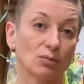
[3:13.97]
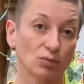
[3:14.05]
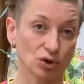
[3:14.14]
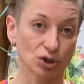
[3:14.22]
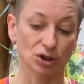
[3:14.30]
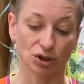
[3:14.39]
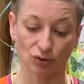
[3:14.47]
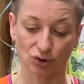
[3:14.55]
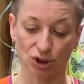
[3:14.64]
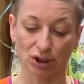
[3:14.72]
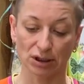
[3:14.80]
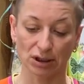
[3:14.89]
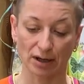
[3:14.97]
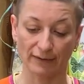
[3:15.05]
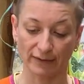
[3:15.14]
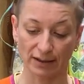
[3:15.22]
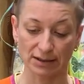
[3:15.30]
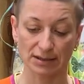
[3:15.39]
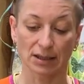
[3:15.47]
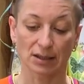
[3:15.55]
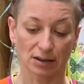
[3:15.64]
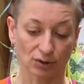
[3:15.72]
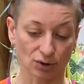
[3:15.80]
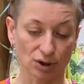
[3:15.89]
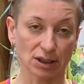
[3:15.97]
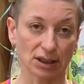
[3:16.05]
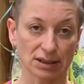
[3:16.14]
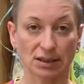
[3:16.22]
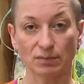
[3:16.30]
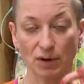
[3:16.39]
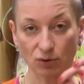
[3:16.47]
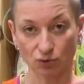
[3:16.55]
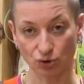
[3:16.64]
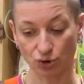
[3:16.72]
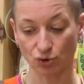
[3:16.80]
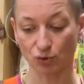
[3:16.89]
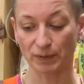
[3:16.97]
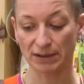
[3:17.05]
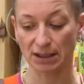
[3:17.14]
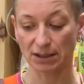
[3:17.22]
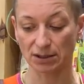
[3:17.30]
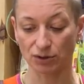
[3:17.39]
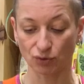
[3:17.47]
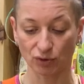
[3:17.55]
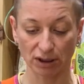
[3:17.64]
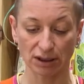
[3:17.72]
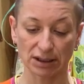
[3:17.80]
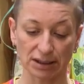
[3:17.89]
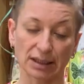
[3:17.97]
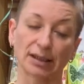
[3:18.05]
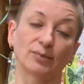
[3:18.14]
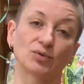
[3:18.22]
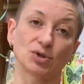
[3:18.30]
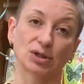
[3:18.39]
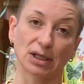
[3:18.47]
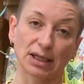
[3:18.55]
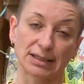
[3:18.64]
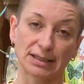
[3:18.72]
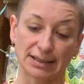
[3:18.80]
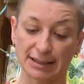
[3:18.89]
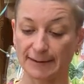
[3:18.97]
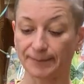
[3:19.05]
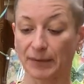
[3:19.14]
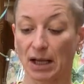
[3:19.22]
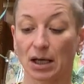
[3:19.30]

можете ее черенковать, то есть срезать макушечку, посадить, укоренить, она будет расти.